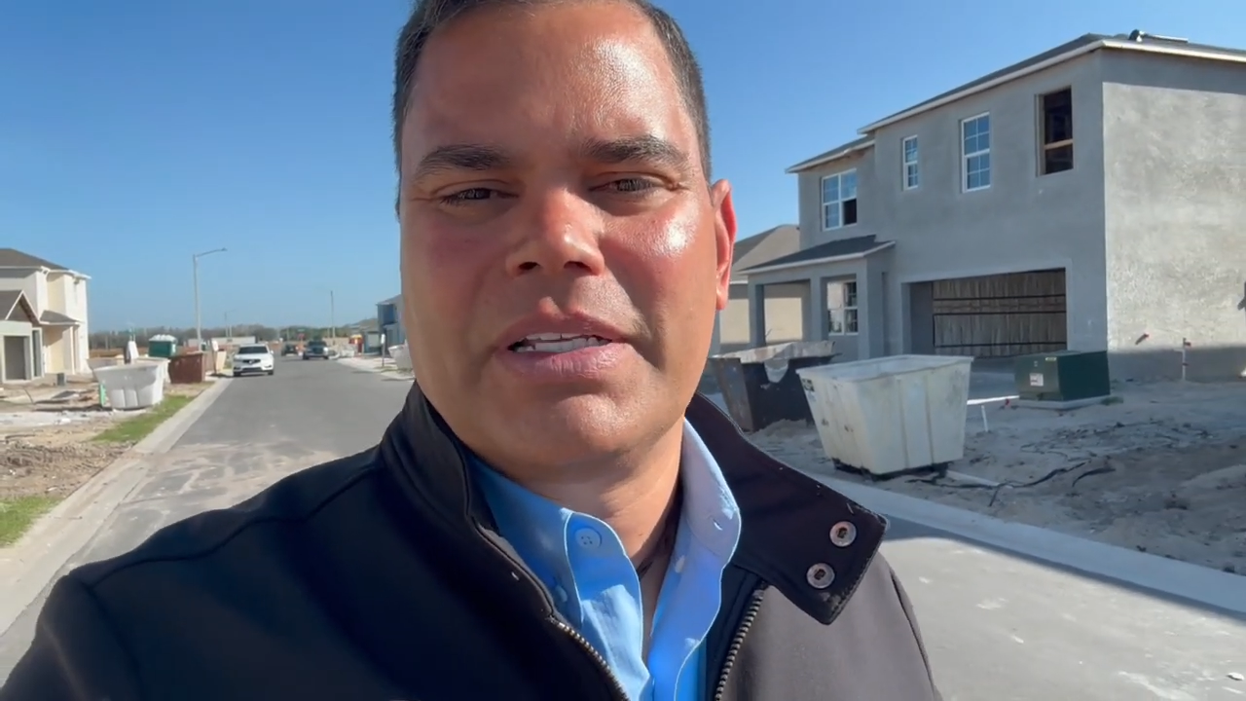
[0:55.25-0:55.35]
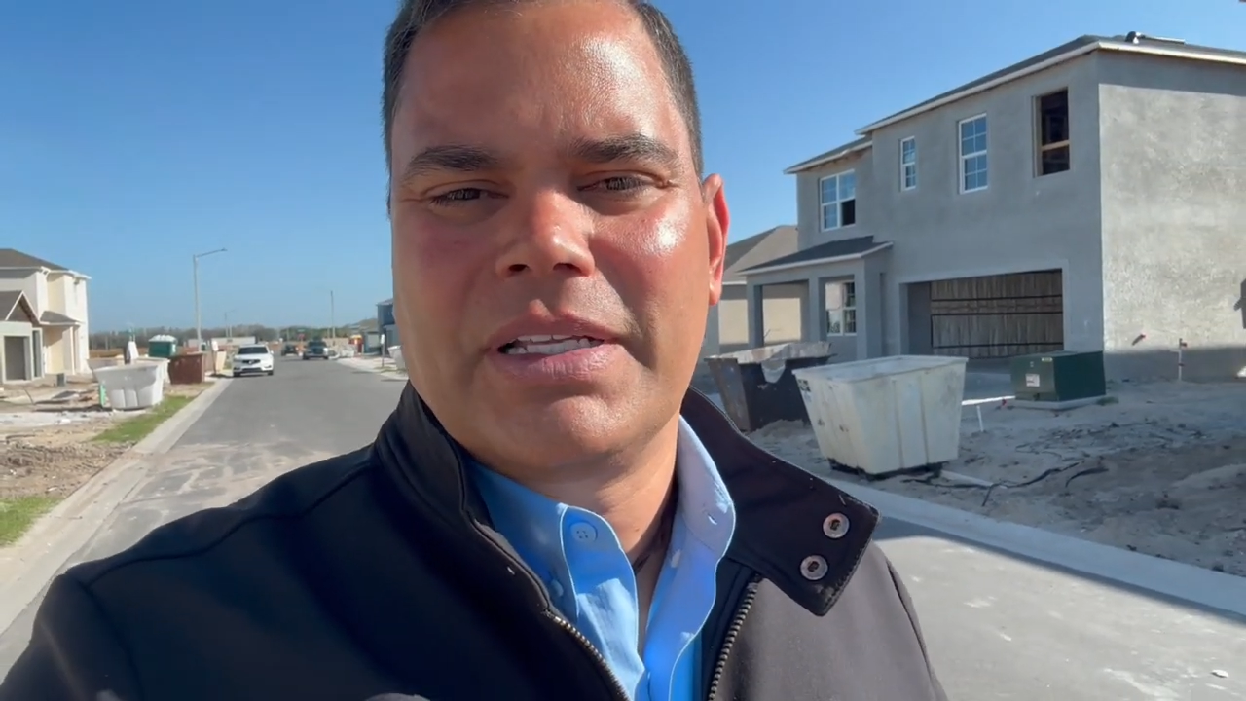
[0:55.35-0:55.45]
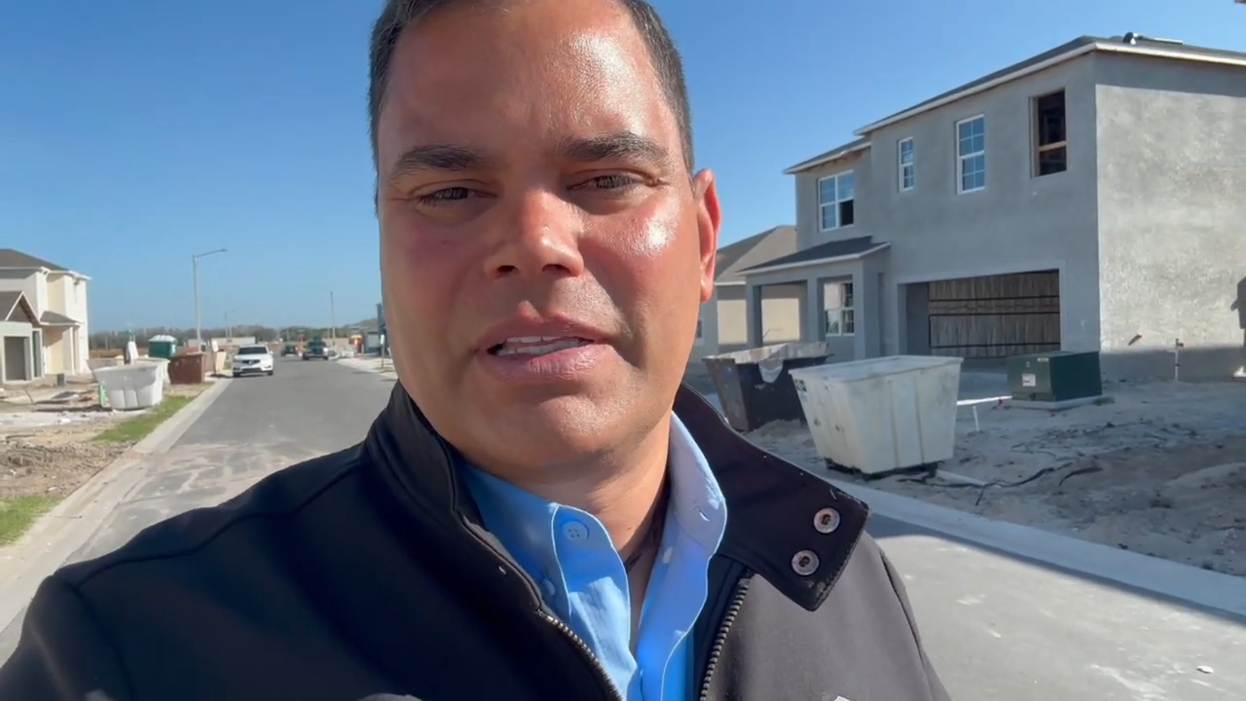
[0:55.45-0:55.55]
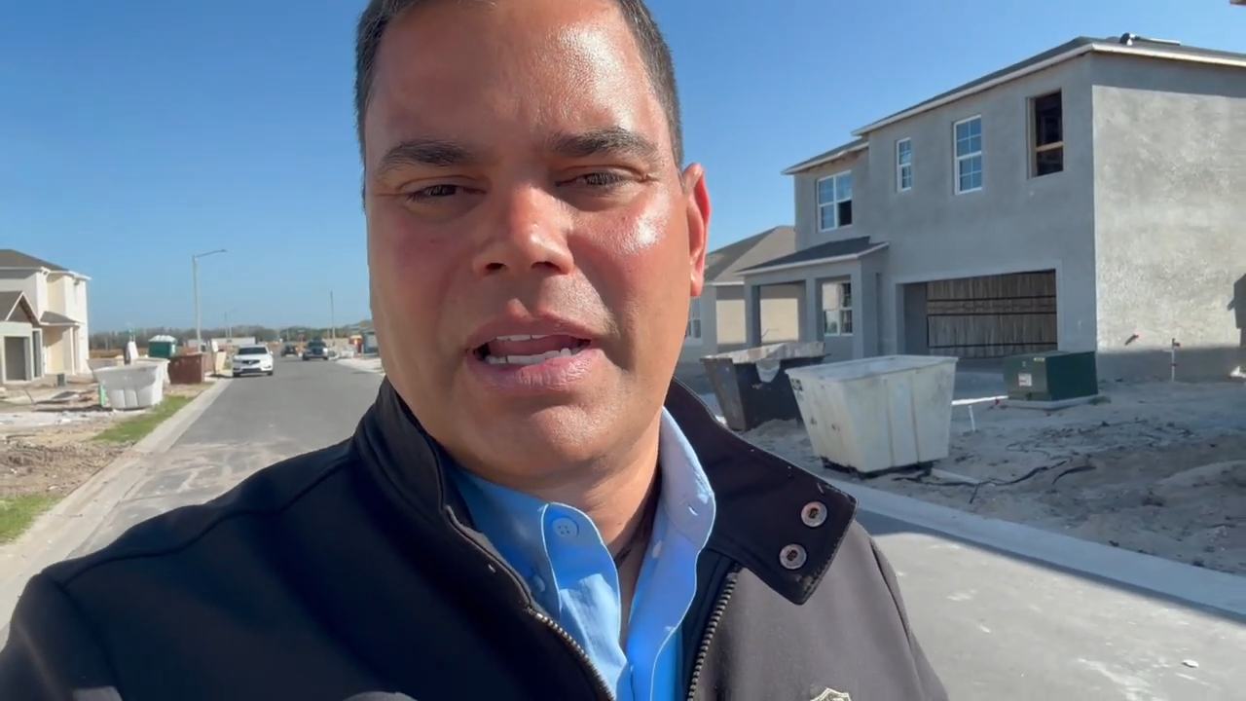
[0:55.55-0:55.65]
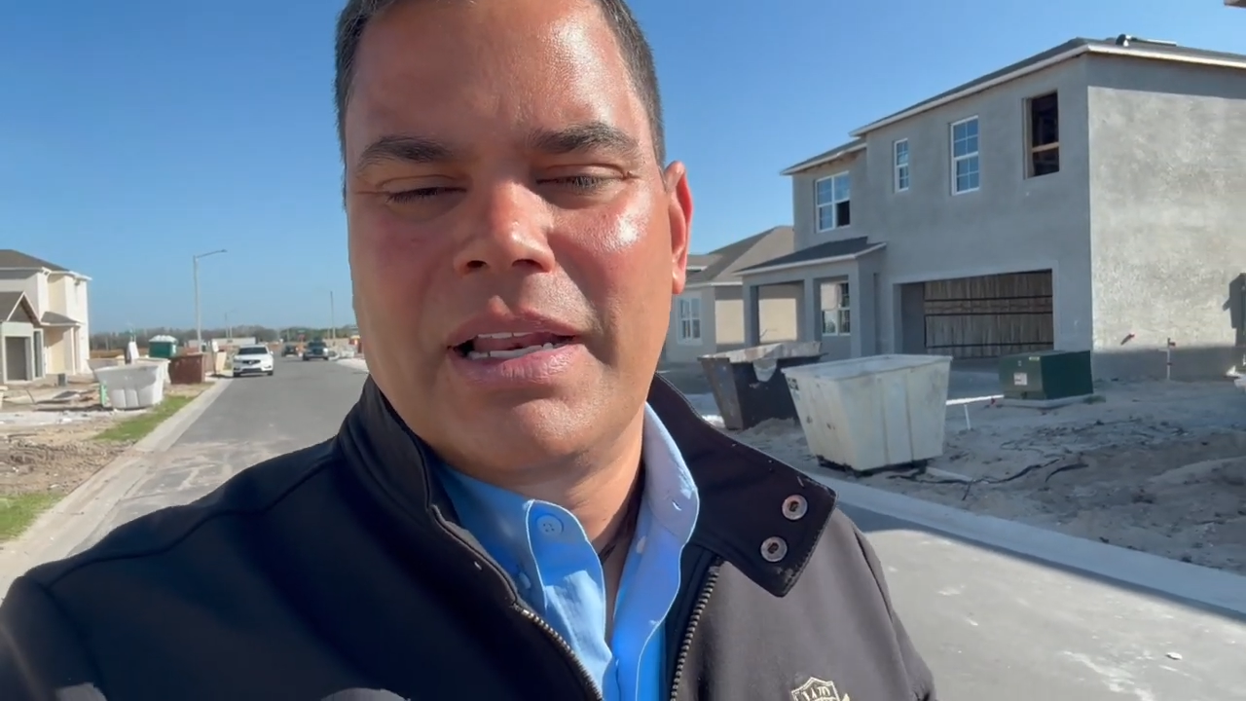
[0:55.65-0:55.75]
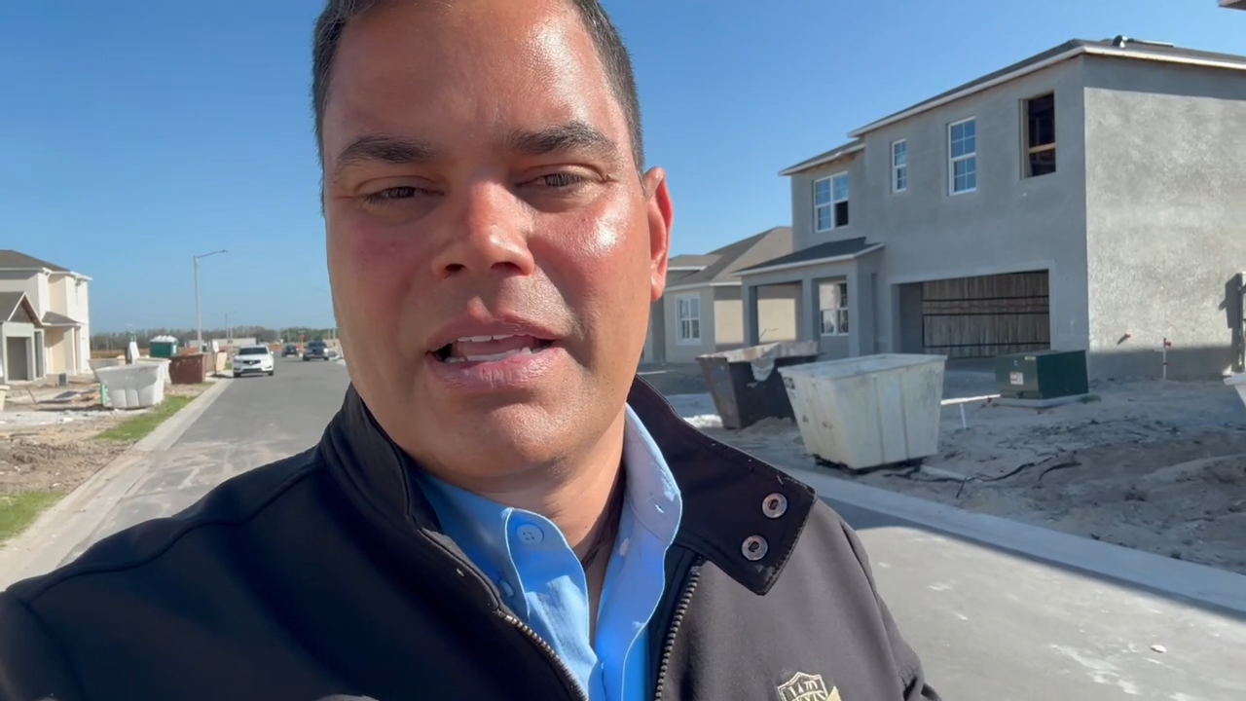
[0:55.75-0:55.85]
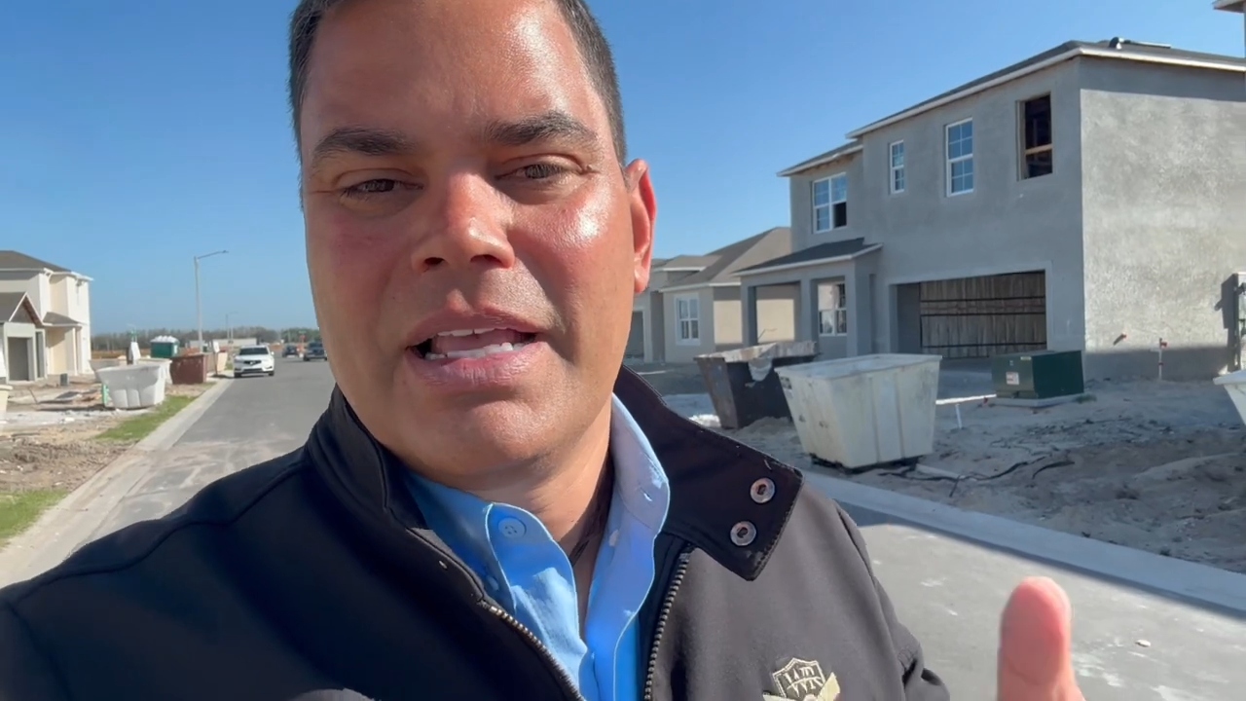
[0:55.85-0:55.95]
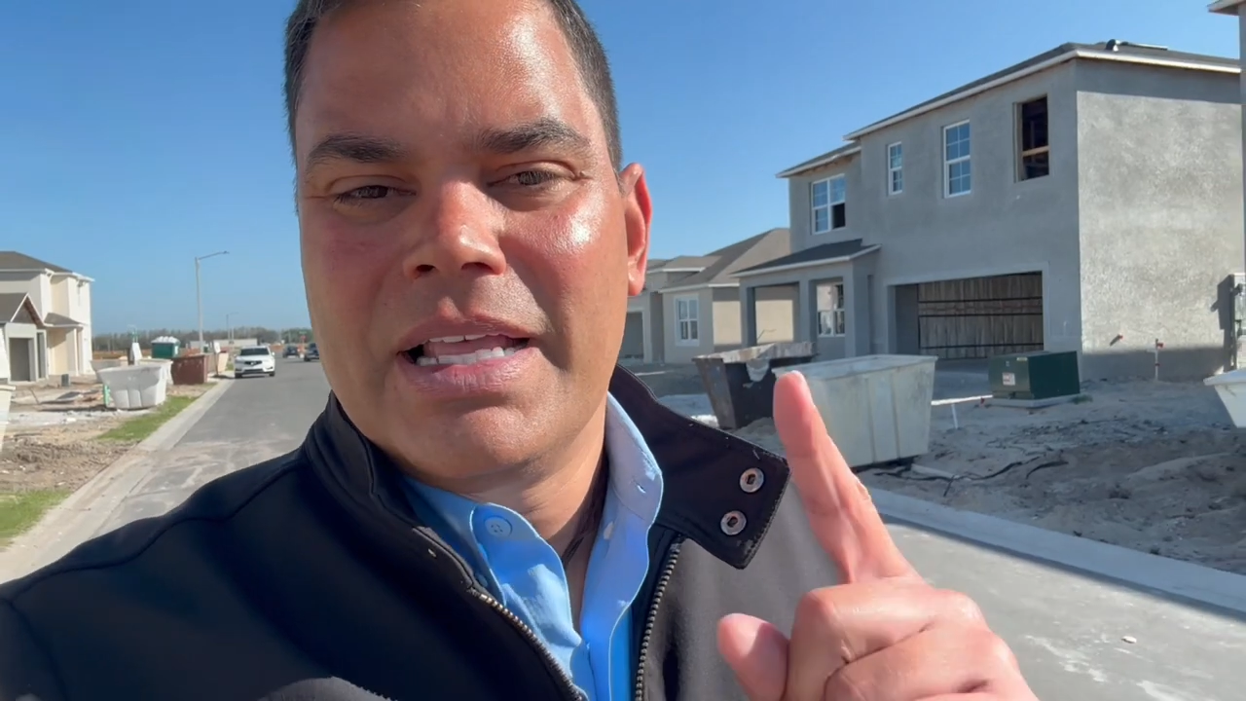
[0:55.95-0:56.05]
Central.